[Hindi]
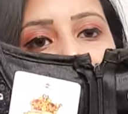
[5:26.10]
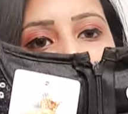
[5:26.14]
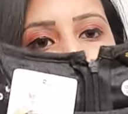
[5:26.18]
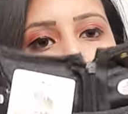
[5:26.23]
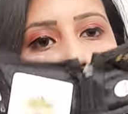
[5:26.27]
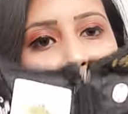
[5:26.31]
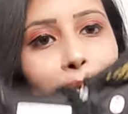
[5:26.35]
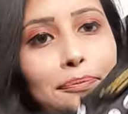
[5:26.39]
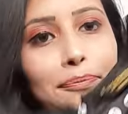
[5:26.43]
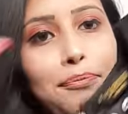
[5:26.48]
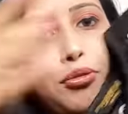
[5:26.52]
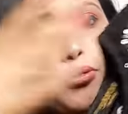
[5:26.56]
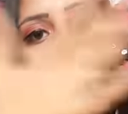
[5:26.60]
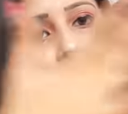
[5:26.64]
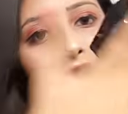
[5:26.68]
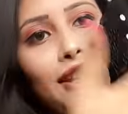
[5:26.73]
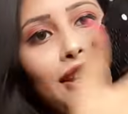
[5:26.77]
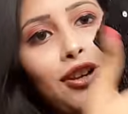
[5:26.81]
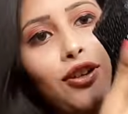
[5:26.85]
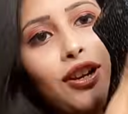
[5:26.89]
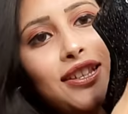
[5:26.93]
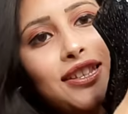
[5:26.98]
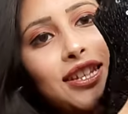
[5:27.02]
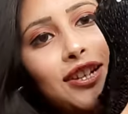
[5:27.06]
एंड ये पूरे
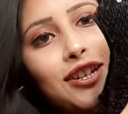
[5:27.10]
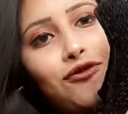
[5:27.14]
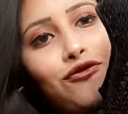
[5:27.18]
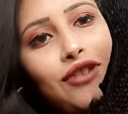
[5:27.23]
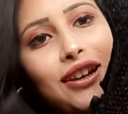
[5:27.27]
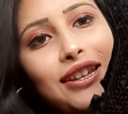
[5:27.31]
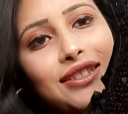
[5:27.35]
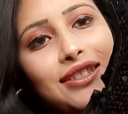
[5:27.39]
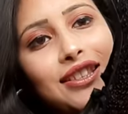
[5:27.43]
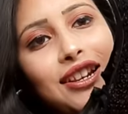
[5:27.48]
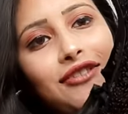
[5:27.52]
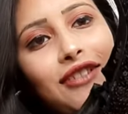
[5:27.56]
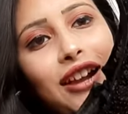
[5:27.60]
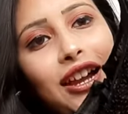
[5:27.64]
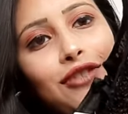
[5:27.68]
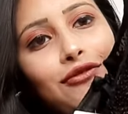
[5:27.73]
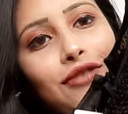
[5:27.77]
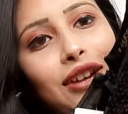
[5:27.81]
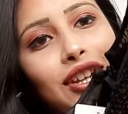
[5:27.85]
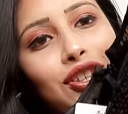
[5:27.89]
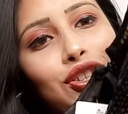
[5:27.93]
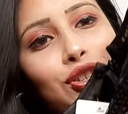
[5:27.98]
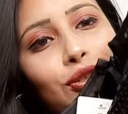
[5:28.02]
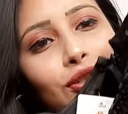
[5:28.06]
इन्होंने सिक्वेंस लगाए
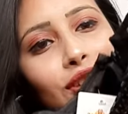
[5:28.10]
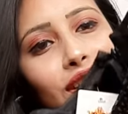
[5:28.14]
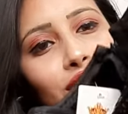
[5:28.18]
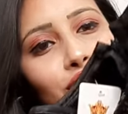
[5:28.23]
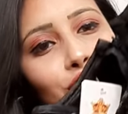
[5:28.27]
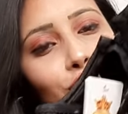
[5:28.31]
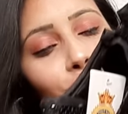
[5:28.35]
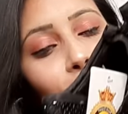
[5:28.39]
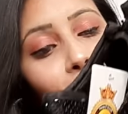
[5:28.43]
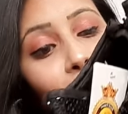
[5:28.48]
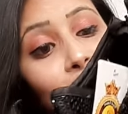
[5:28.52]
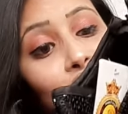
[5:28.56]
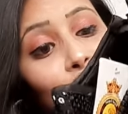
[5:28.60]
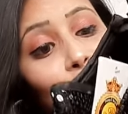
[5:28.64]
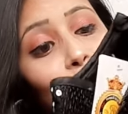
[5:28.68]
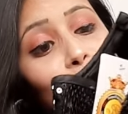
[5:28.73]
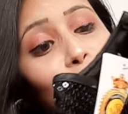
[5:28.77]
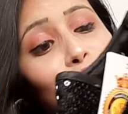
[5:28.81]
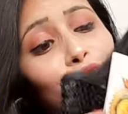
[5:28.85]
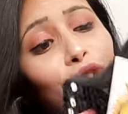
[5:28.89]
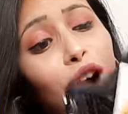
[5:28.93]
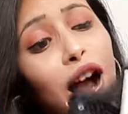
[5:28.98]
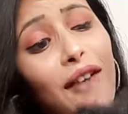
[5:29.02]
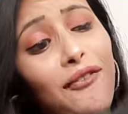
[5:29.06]
हुए हैं छोटे छोटे जो
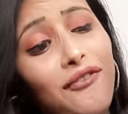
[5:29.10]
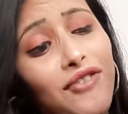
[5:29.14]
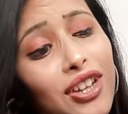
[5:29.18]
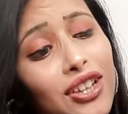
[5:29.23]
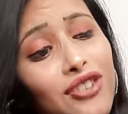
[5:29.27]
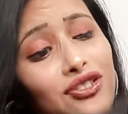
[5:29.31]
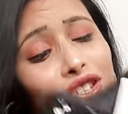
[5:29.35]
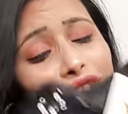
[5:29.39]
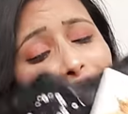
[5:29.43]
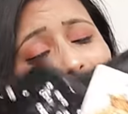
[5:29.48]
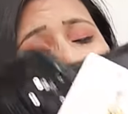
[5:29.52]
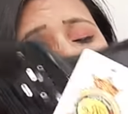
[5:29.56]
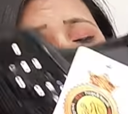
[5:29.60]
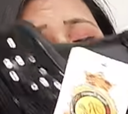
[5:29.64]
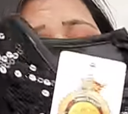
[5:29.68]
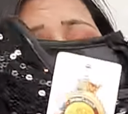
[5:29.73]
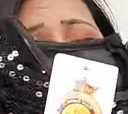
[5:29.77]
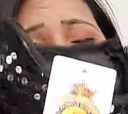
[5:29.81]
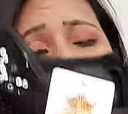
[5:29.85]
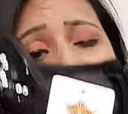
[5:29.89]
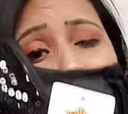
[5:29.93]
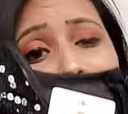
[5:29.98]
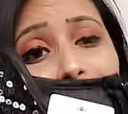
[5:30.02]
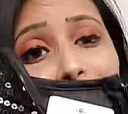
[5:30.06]
काफ़ी अच्छे से
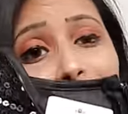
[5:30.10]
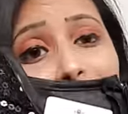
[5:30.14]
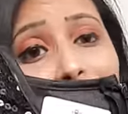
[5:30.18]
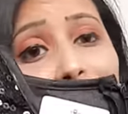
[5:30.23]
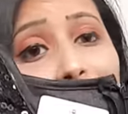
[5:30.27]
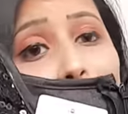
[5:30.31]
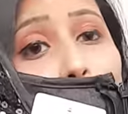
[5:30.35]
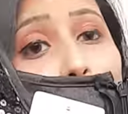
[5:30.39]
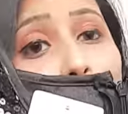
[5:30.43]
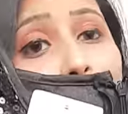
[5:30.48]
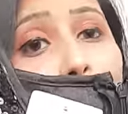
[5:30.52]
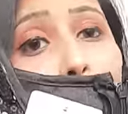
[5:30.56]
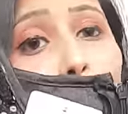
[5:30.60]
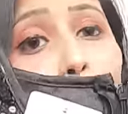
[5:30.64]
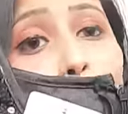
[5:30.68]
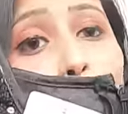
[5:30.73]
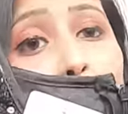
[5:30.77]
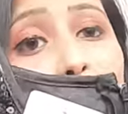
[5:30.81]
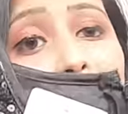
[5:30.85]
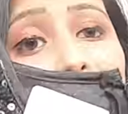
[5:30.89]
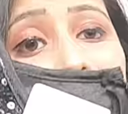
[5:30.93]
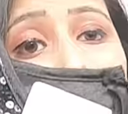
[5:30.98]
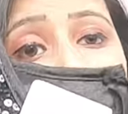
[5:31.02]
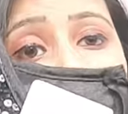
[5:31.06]
शाइन कर रहे हैं बिल्कुल
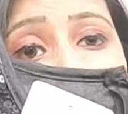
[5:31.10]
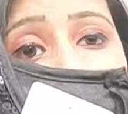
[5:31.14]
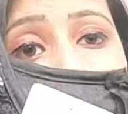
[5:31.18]
पास